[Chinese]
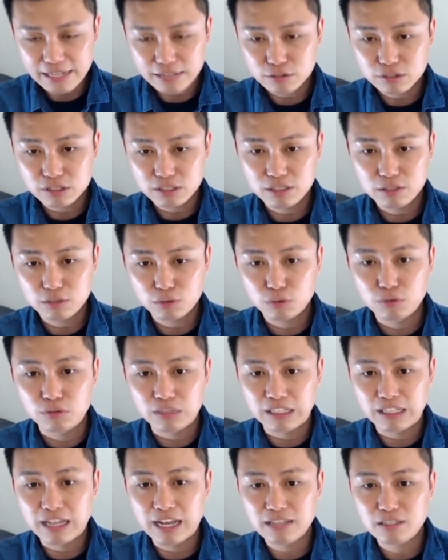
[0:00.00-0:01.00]
就是如果
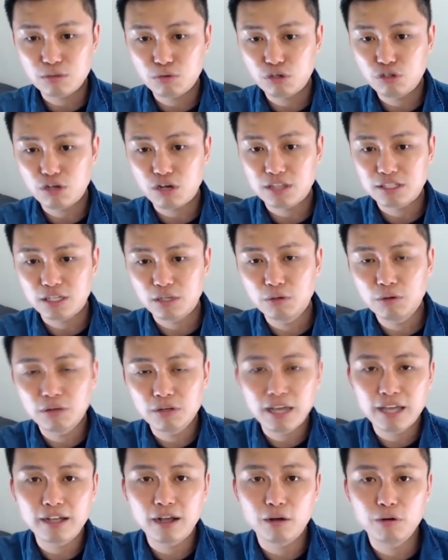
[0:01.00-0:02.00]
你还是 Retreat 新户，
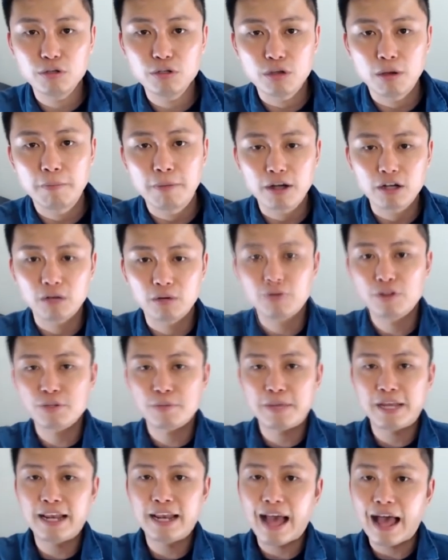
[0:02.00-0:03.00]
可以考虑从宝可梦这
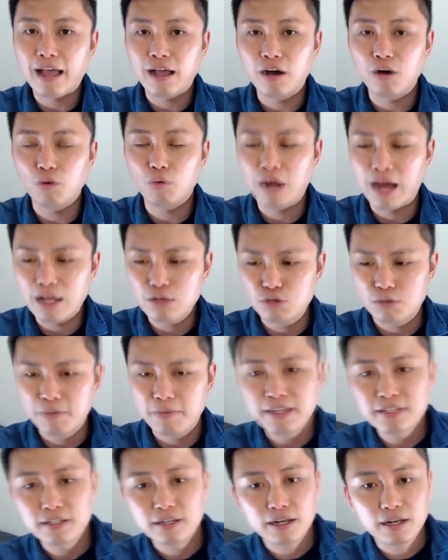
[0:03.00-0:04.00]
边来哈，我来举
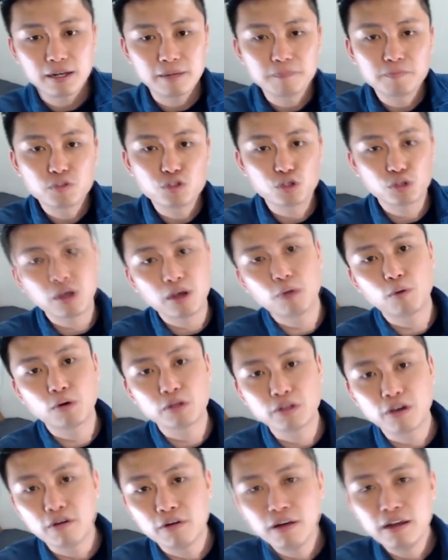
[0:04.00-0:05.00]
办这个揪团活
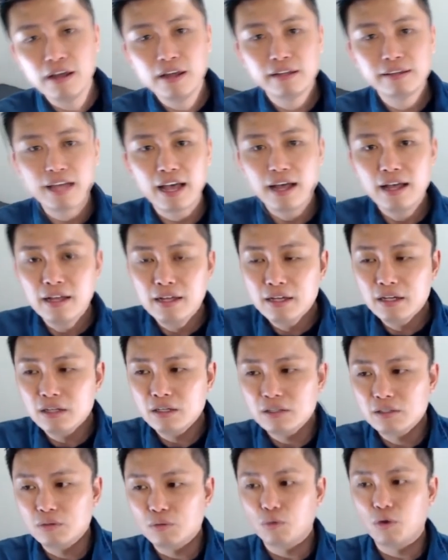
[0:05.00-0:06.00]
动。那
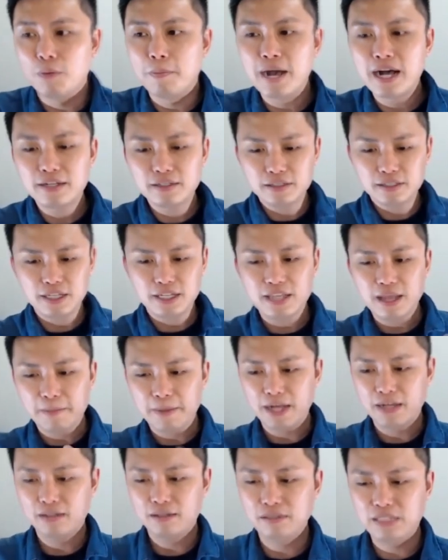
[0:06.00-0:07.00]
我帮现在
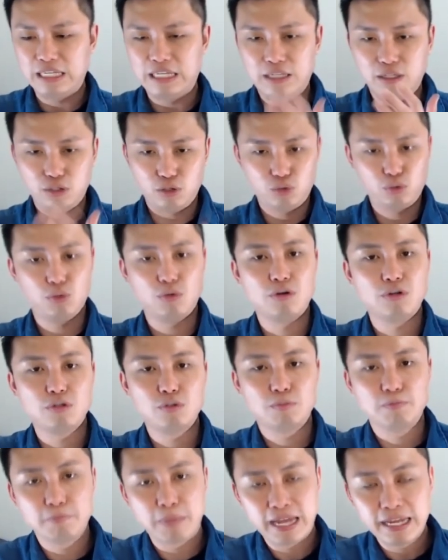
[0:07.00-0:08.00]
帮你做
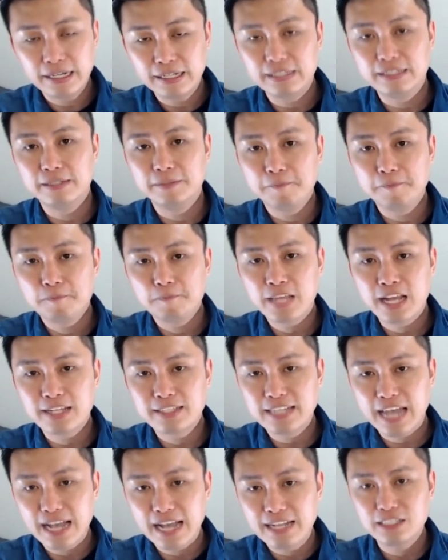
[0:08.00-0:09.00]
媒合，那
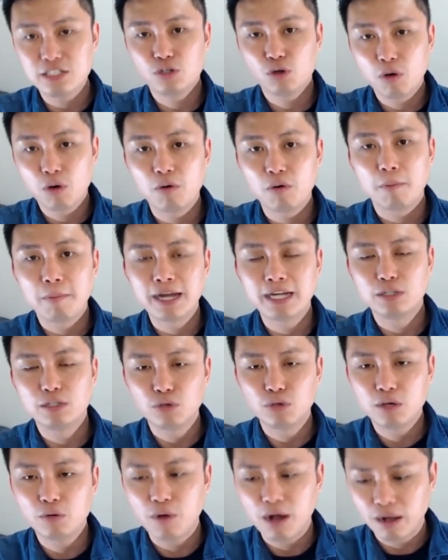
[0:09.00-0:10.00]
下一季就换我帮你
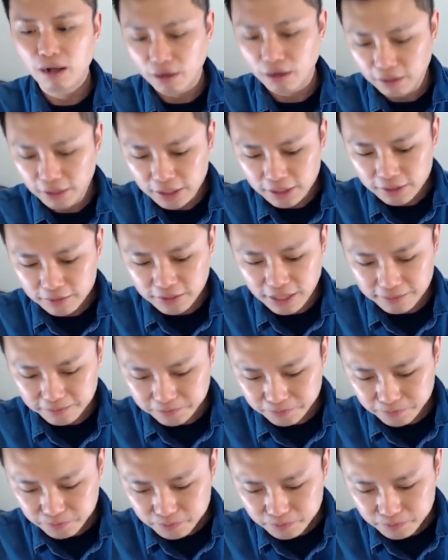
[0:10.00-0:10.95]
推广哦。那